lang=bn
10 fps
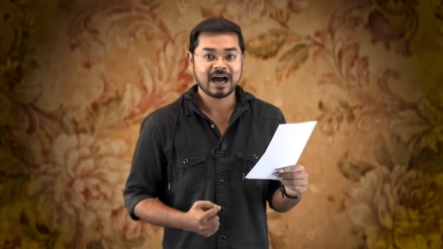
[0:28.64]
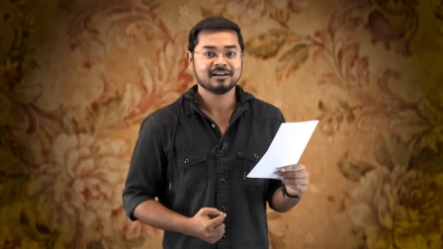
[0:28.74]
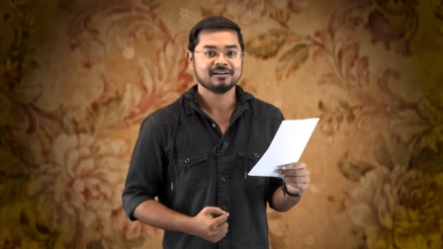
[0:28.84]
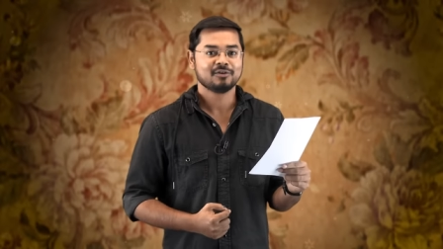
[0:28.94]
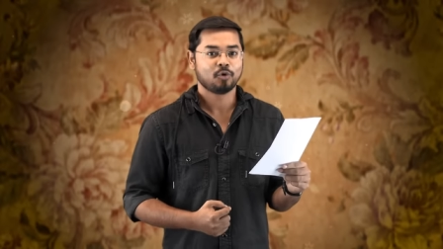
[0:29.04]
আর
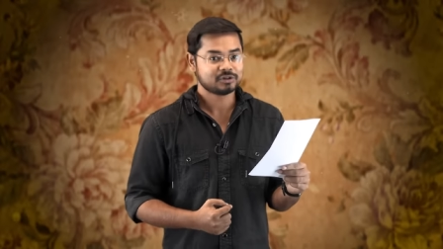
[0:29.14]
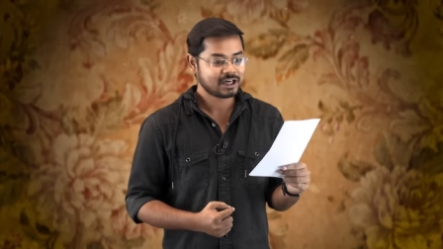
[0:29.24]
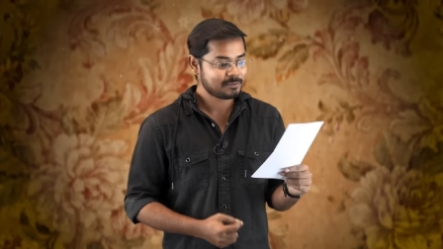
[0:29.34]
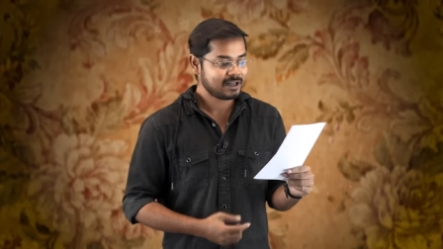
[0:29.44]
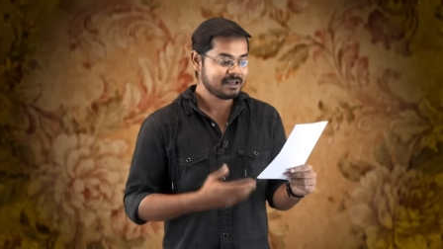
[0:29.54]

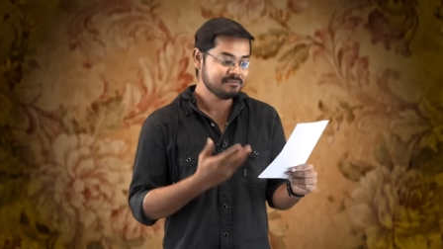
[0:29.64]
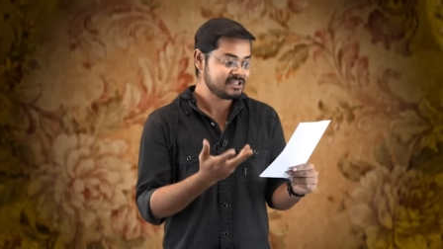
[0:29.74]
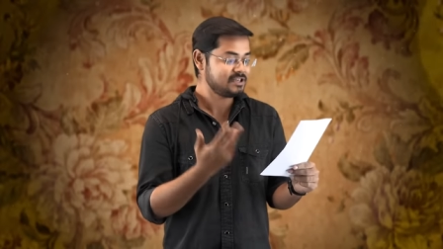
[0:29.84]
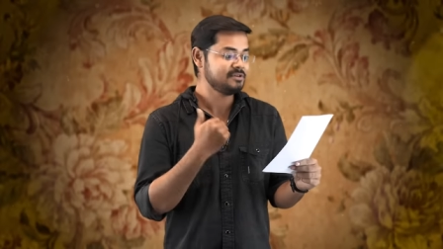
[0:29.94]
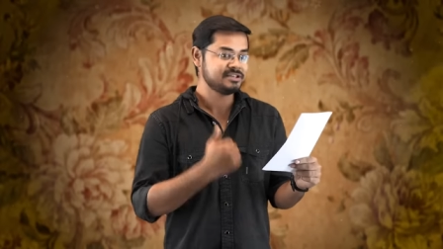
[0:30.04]
কথার বেলায়
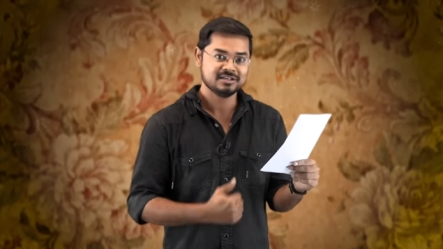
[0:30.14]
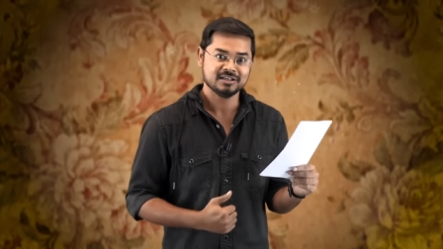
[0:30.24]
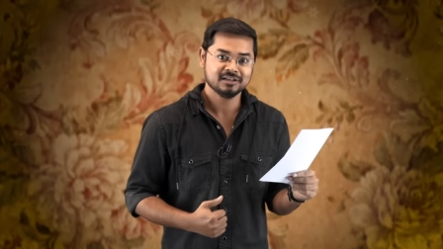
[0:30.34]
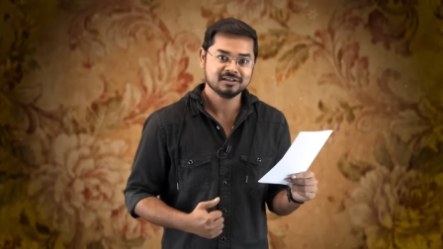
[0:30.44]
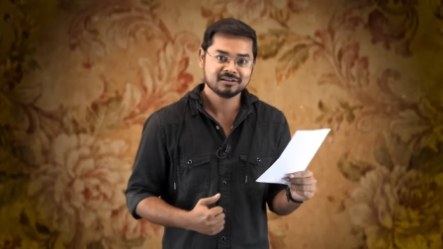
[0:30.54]
মিষ্টি মিষ্টি
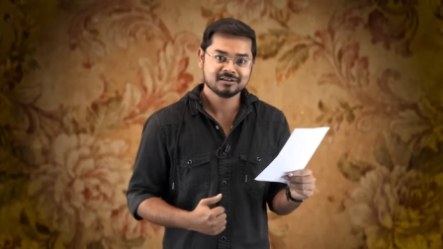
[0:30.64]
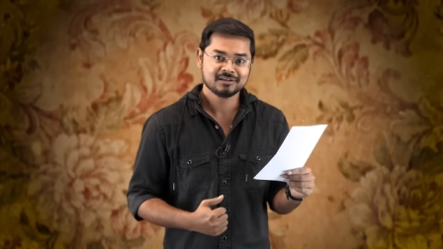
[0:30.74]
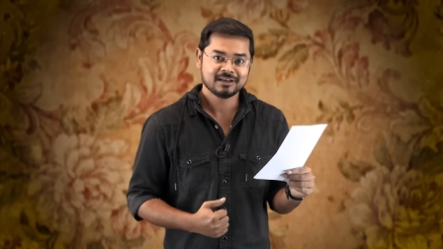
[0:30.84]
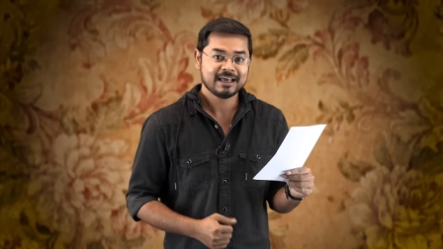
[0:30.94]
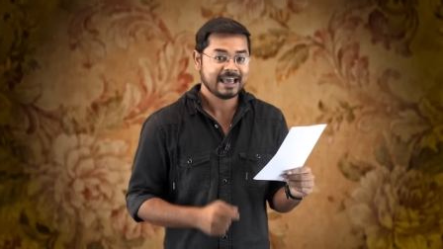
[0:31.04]

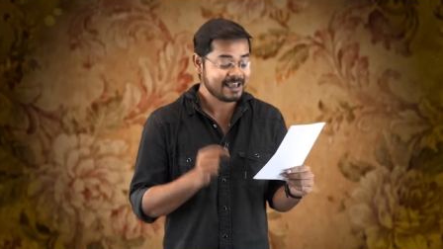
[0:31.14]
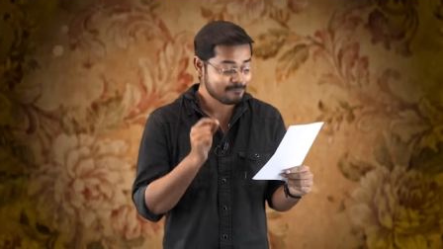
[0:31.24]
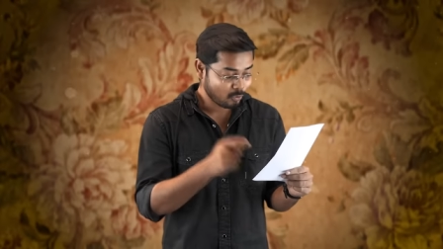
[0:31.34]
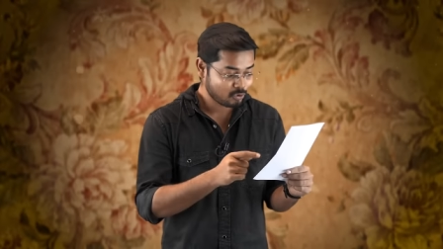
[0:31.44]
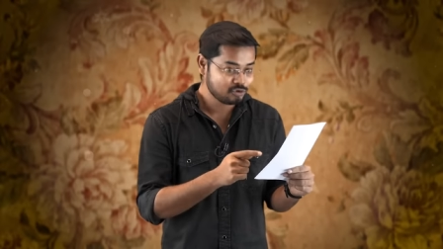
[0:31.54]
এই
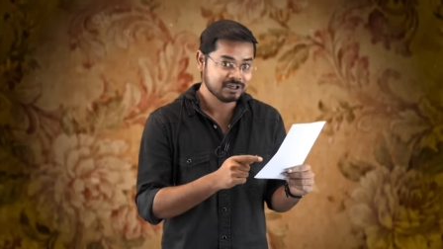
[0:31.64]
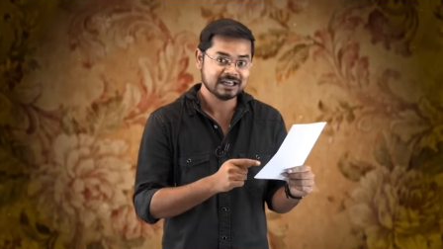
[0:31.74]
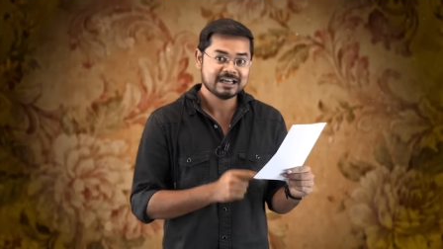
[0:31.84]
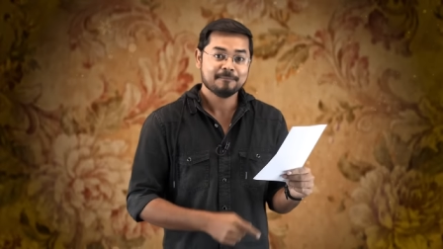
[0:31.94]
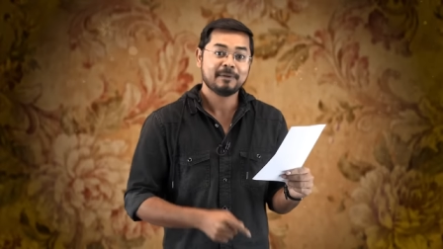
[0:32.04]
বড়দিনে
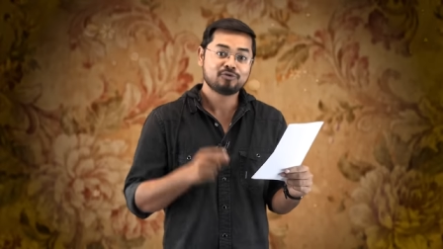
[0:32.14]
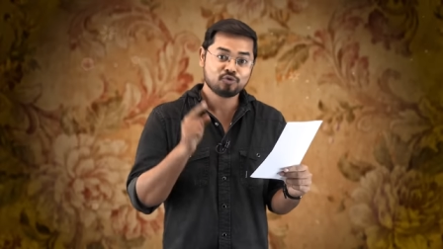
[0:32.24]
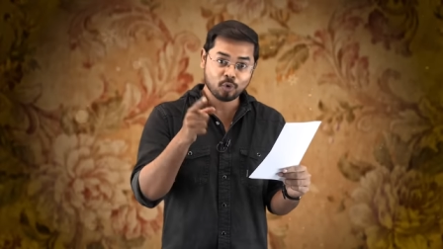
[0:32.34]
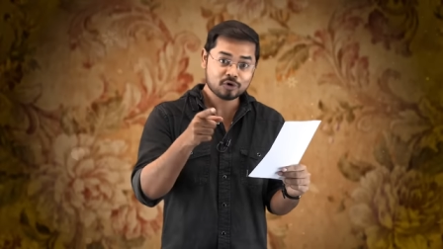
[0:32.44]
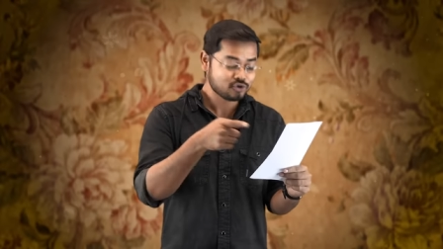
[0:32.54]
বা
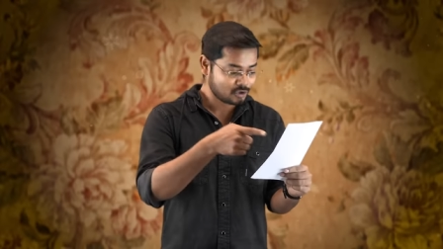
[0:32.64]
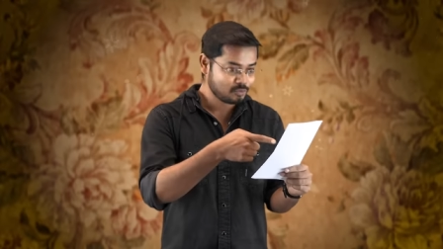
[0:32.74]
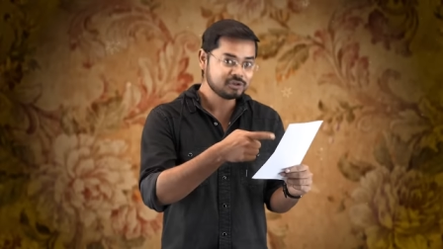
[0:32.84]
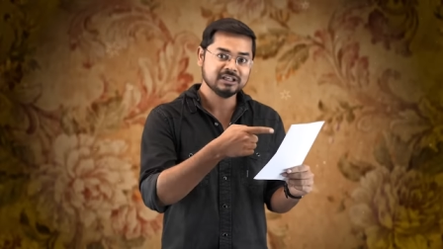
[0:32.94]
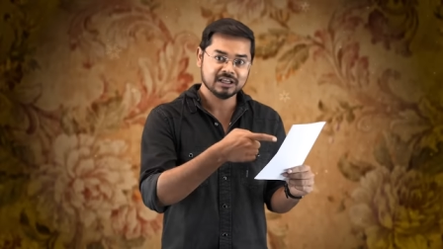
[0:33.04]
তোর
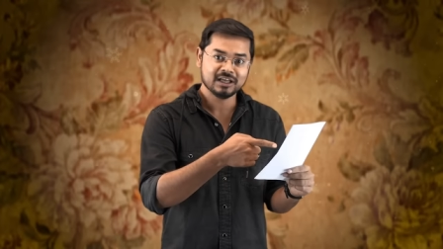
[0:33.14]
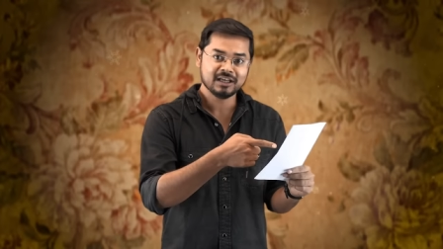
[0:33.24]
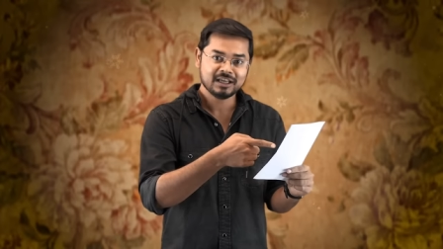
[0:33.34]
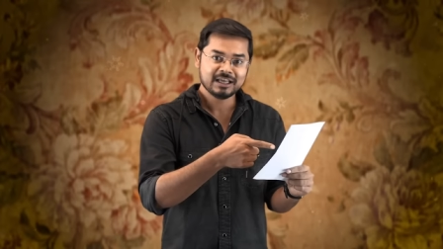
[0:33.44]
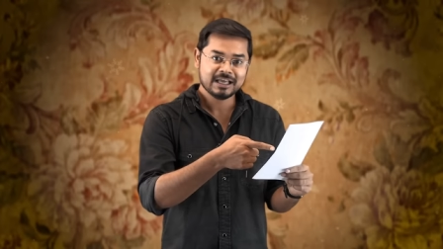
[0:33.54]
জন্মদিনে
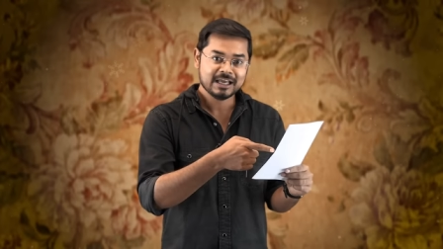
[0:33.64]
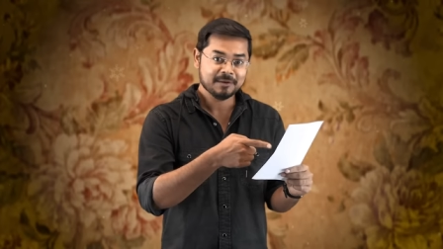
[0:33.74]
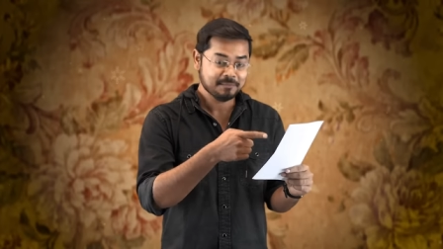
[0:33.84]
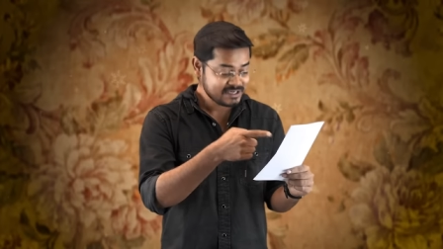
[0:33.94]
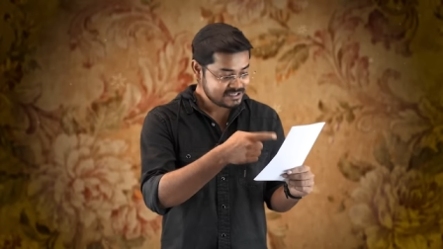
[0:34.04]

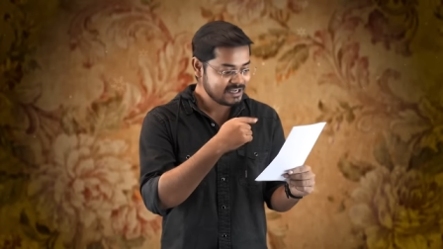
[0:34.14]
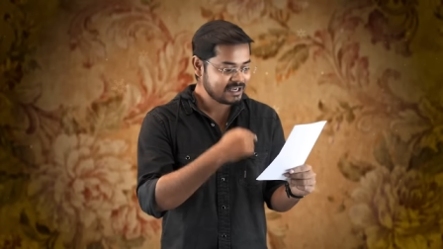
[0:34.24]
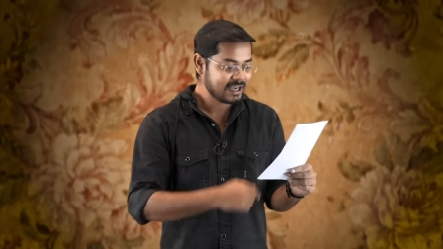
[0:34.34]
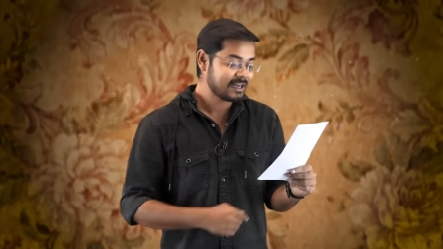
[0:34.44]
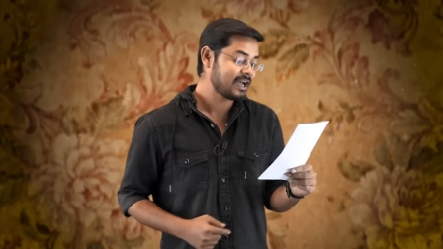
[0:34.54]
মিষ্টি
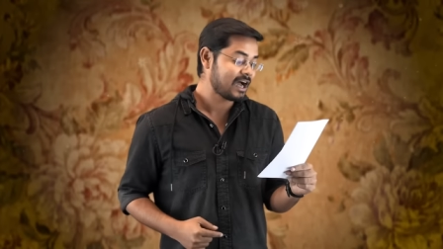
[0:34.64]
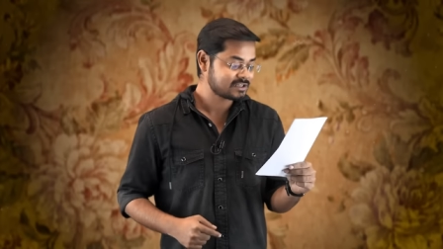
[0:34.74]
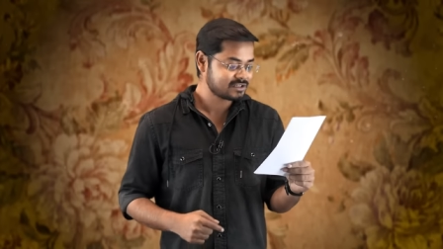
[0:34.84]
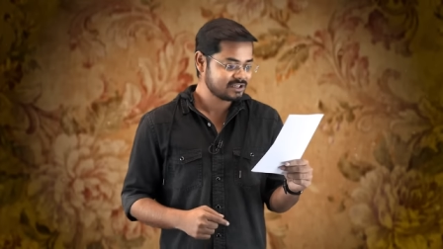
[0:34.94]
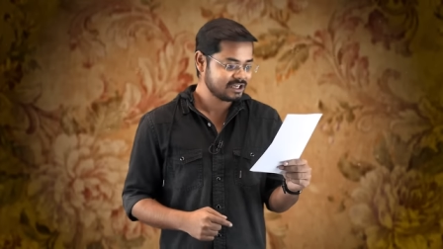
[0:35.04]
খেটে
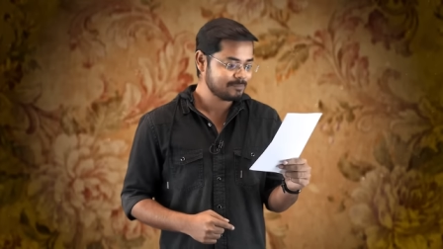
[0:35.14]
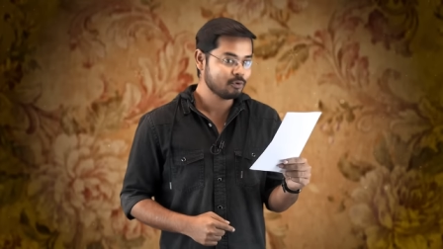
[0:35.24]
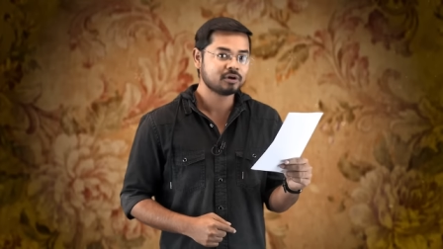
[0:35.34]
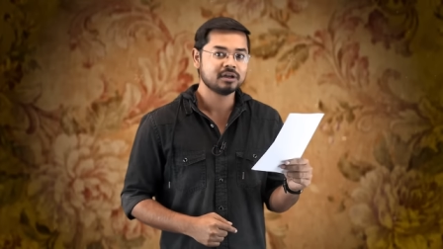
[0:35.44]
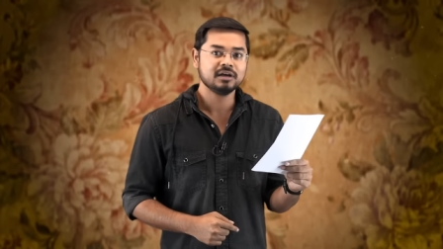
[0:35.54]
খাস
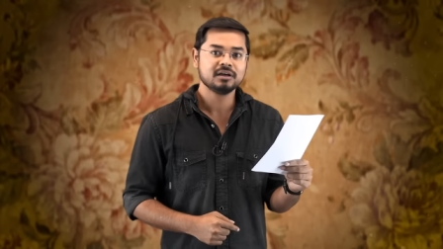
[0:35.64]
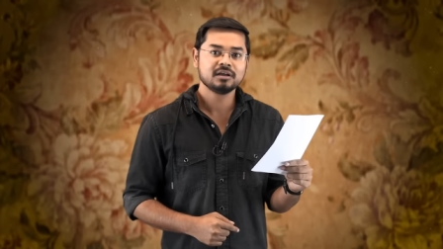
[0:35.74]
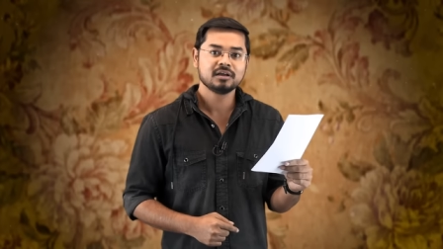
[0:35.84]
হিপোক্রিট